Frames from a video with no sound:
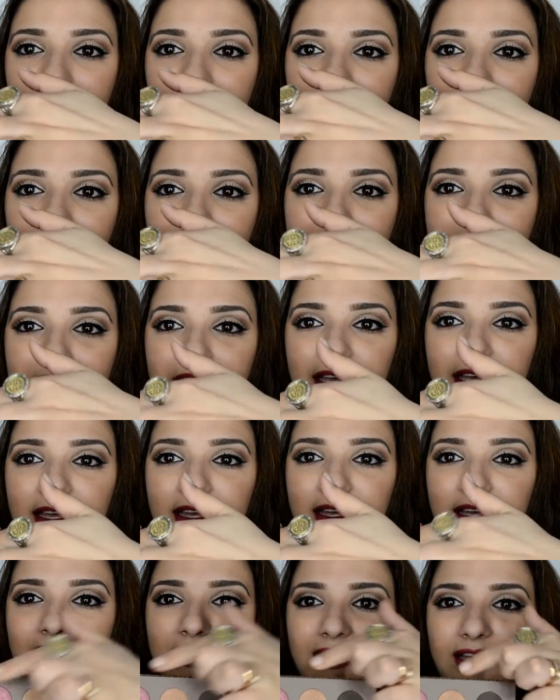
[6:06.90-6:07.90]
Este,
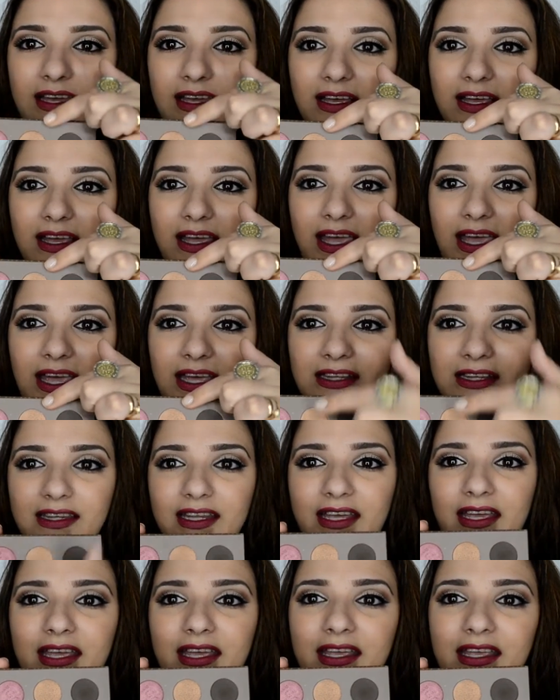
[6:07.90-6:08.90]

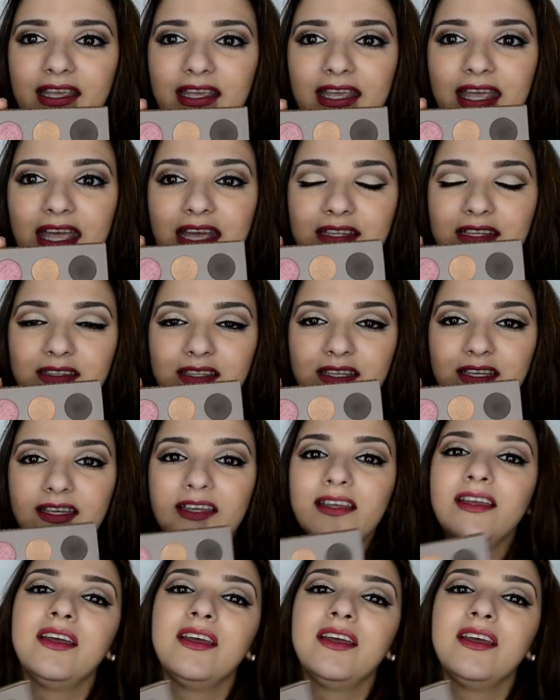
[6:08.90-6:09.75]
este y este.